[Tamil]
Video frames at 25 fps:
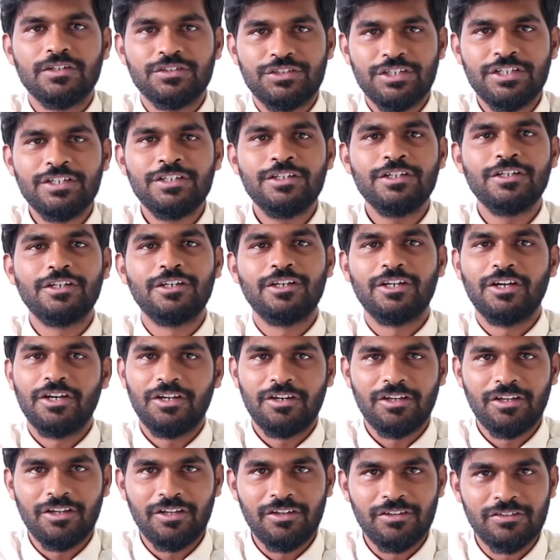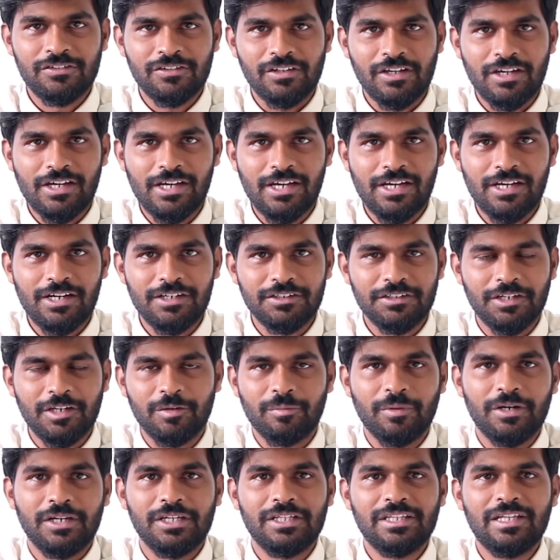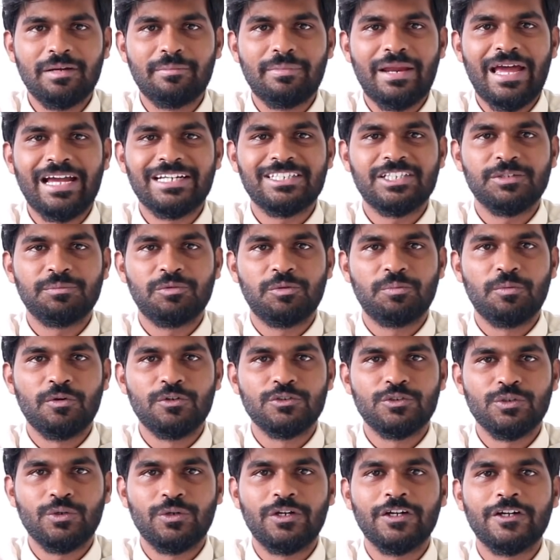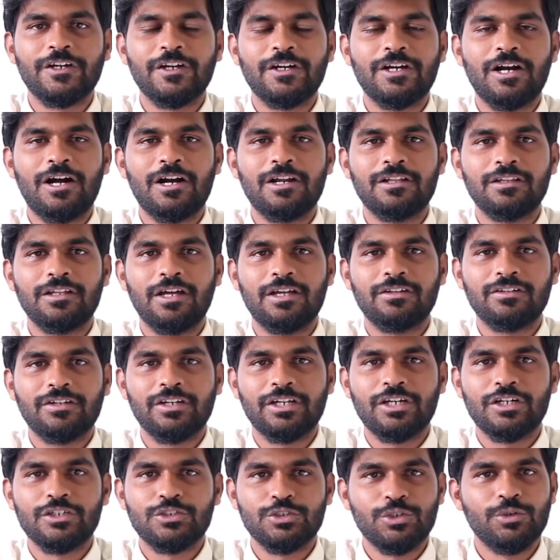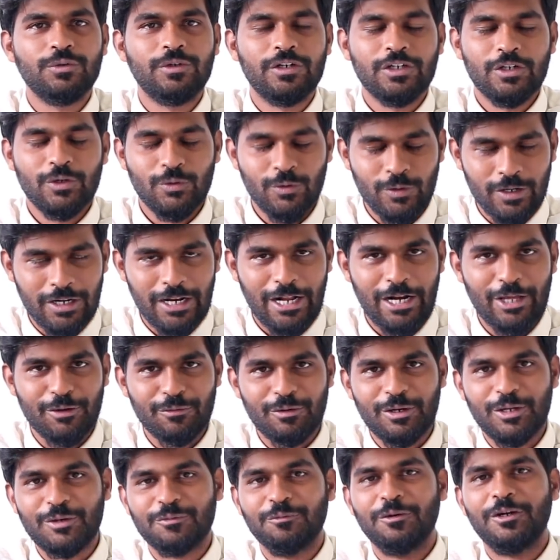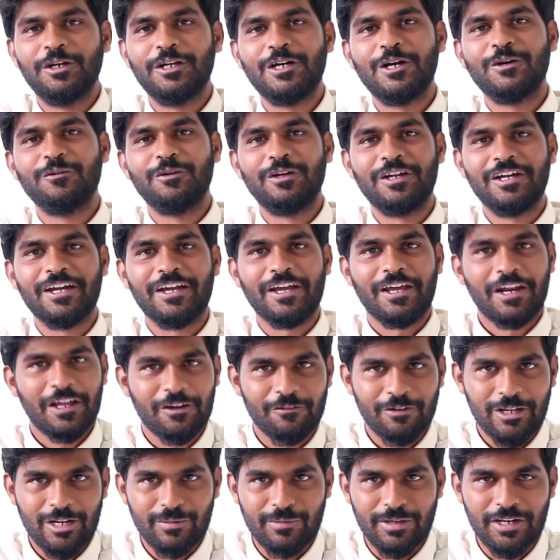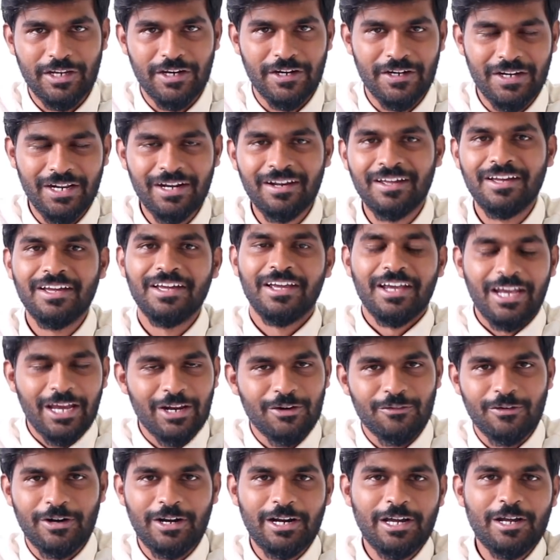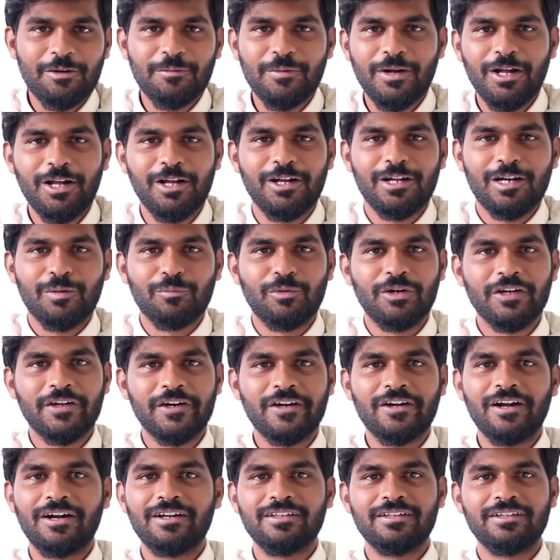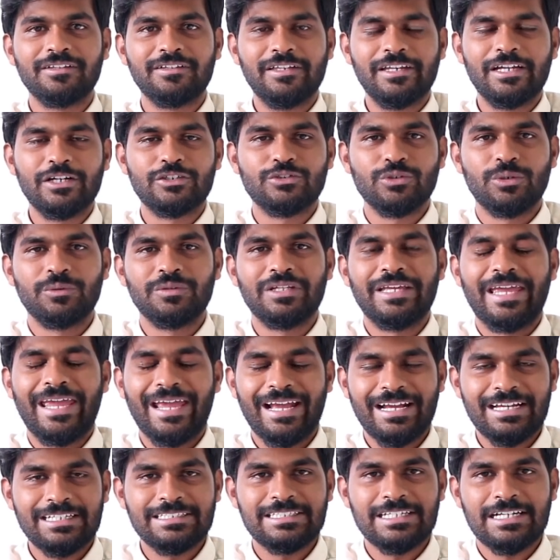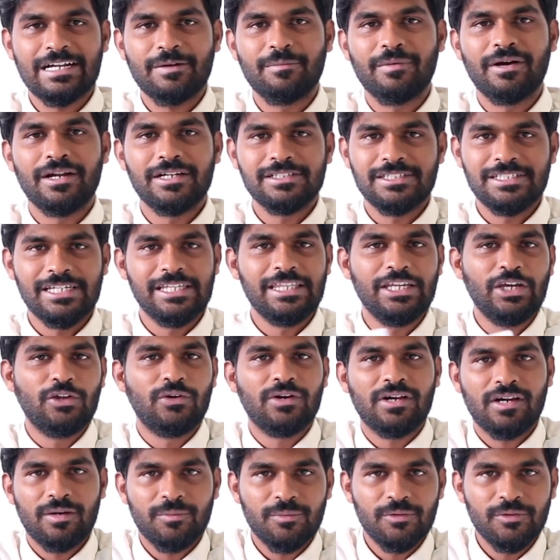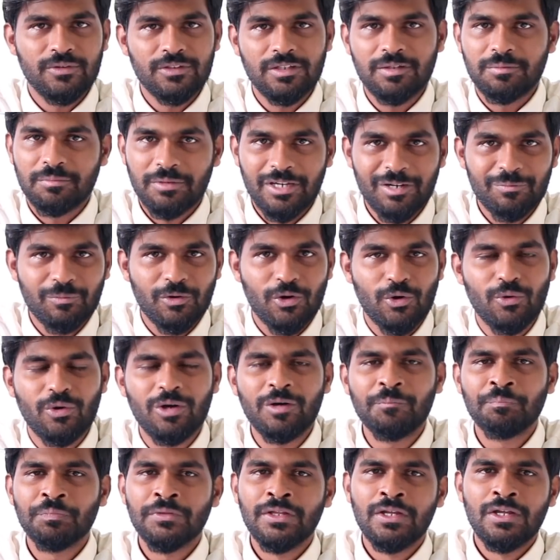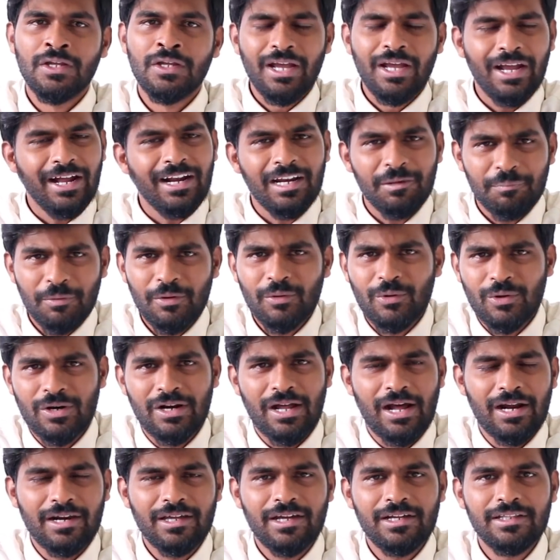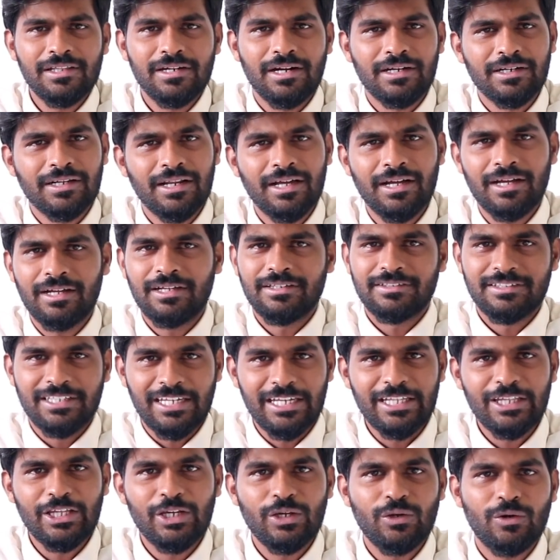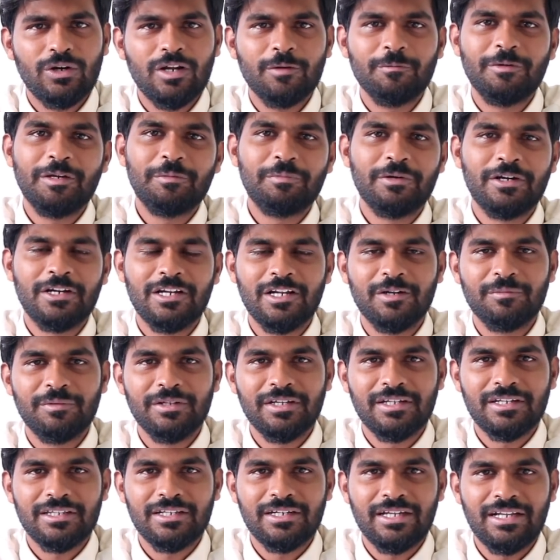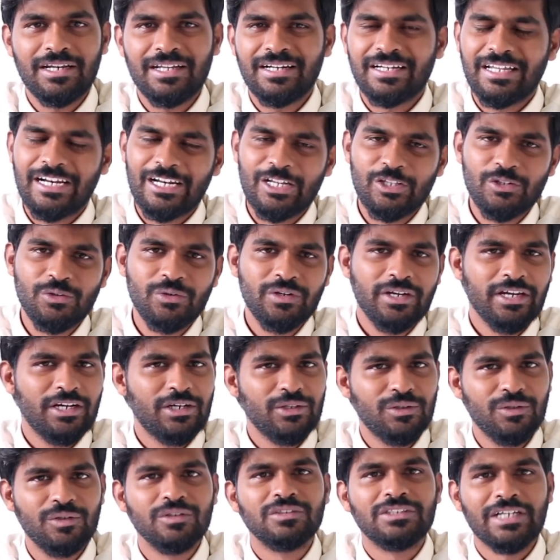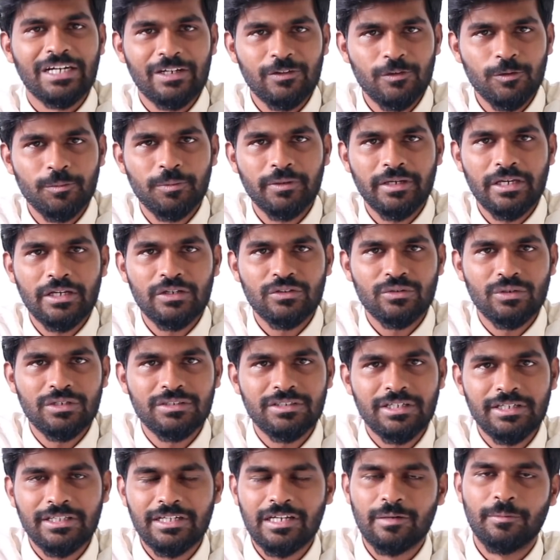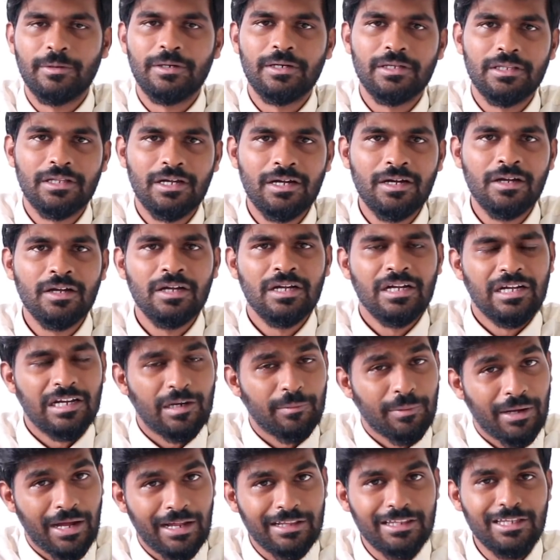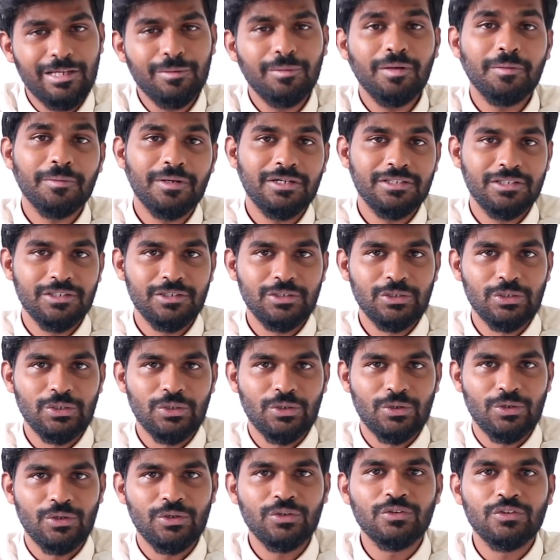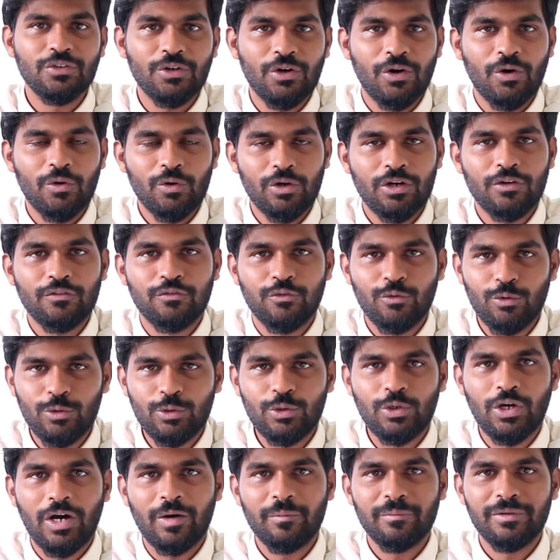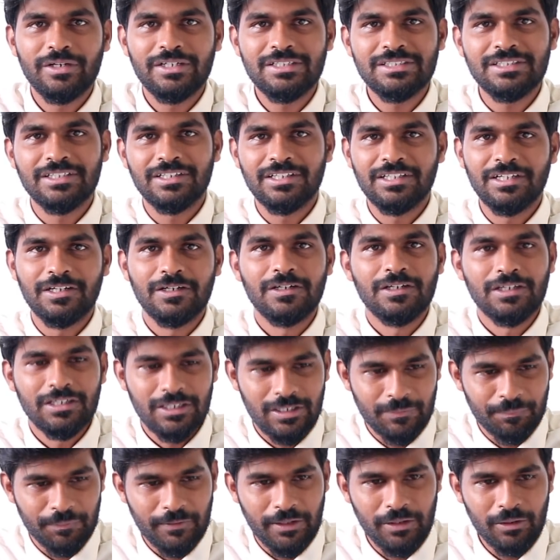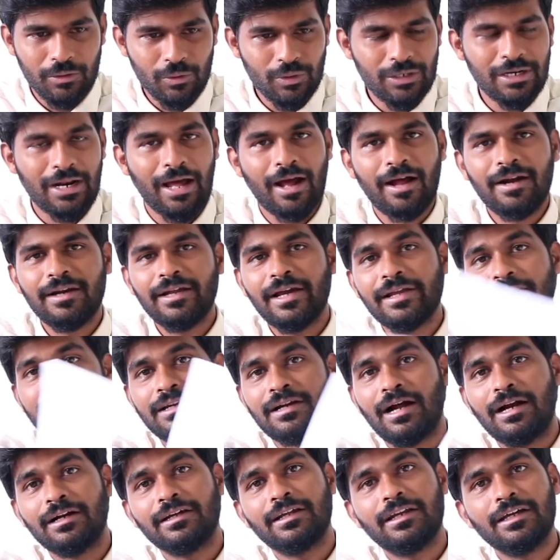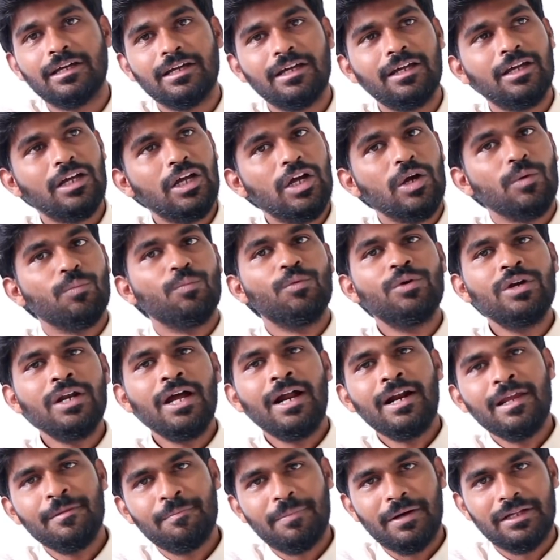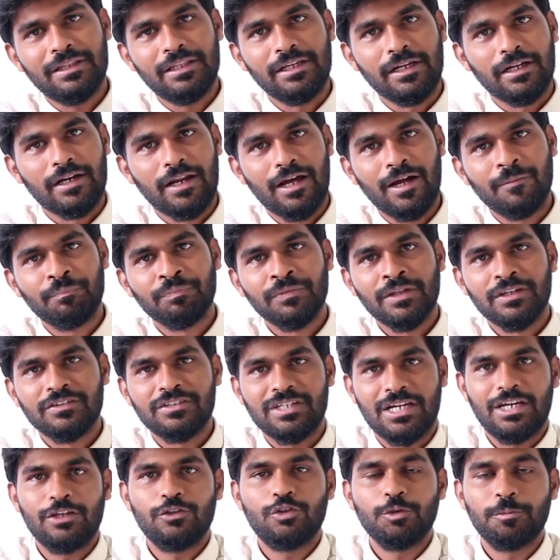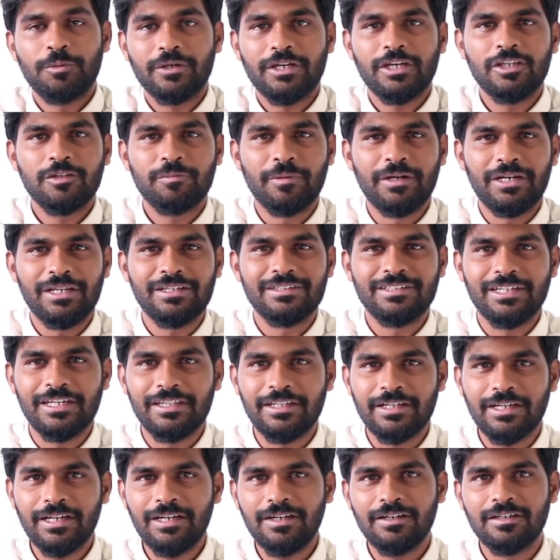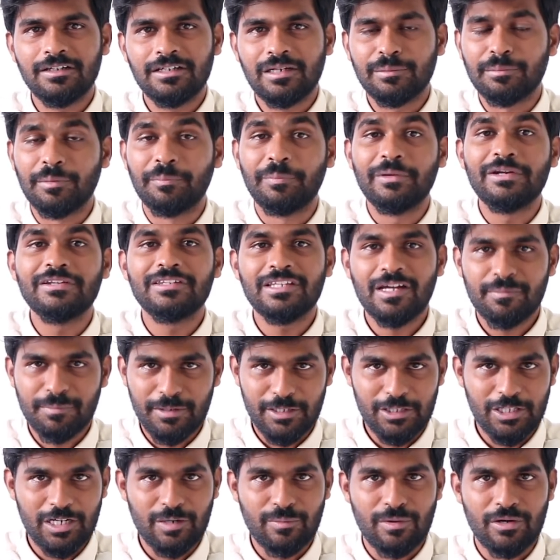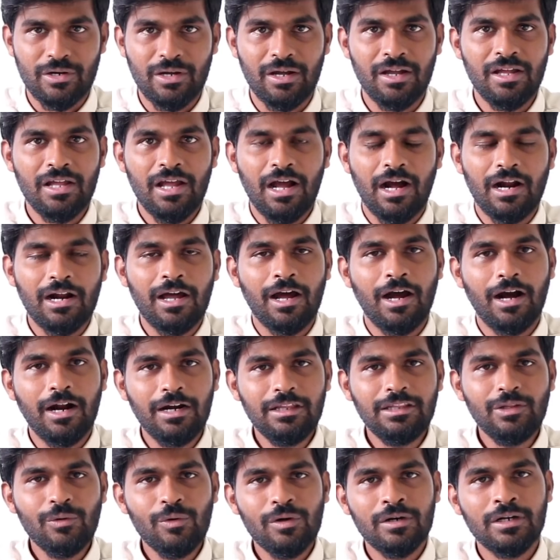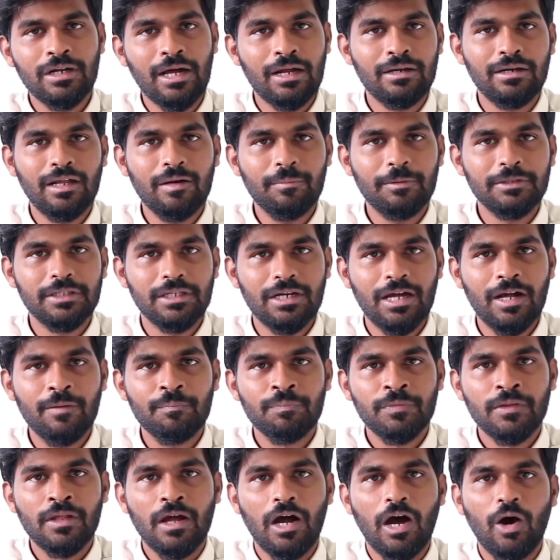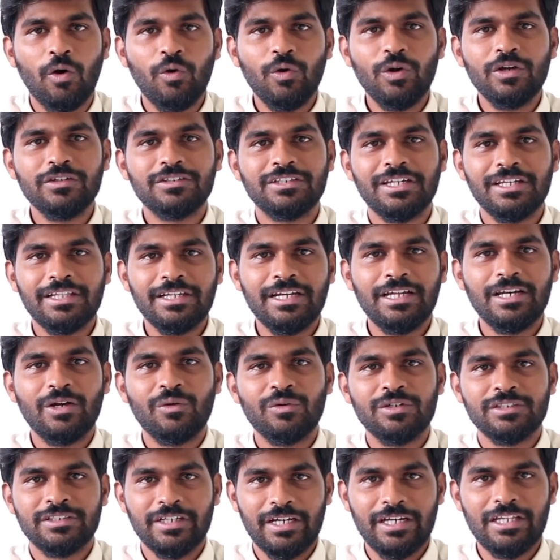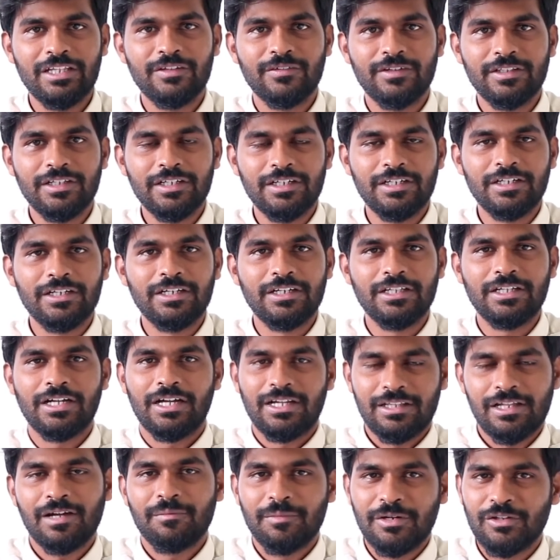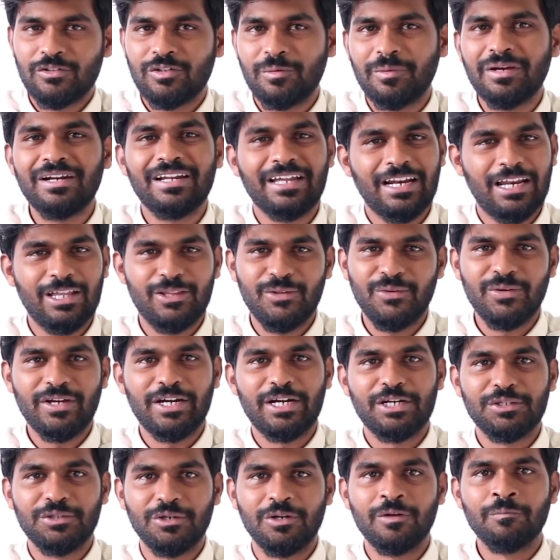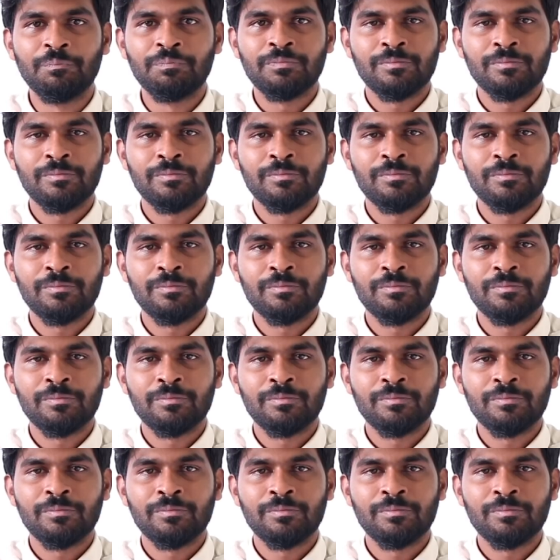ஜெயடில் லேடிஸ் அண்ட் ஜென்டில்மேன் இந்த பிளாக் ஷிப் ஸ்போர்ட்ஸோட கிரிக்கானந்தாஸ் கிரிக்கெட் ஷோவிற்கு உங்கள் அனைவரையும் வருக வருக என வரவேற்கின்றேன் என் வழக்கமாக நம்மளோட கிரிக்கானந்தாஸ் கிரிக்கெட் ஷோவில் வந்து எக்கச்சக்கமான செய்திகளோட நம்ம வந்து மீட் பண்ணுவோம் அண்ட் இப்போ ஒரு நான்கைந்து நாட்காக செய்திகளோட மீட் பண்ணுறேன் அப்படிங்கிறதுனால நல்லதோ கெட்டதோ சென்னை சூப்பர் கிங்ஸோட செய்திகள் மட்டும் தான் நம்ம அதிகமாக பார்த்துக்கிட்டு இருக்கிறோம் ஸோ அவங்கள ஃபுல் டாமினன்ஸ் இருந்துக்கிட்டு இருக்குது அதாவது ஒரு நான்கைந்து நாட்களுக்கு முன்னாடி பார்த்தீங்கன்னா சென்னை சூப்பர் கிங்ஸ் பற்றிய செய்திகள் நம்ம பெருசாக பார்த்துருக்க மாட்டோம் ஆனால் அடுத்த ஒரு நாலு நாள் பார்த்தீங்கன்னா அவ்வளோ செய்திகள் அவங்க சைலேருந்து வந்துகிட்டு இருக்குது அதான் என்ன சொன்ன மாதிரி நல்லதோ கெட்டதோ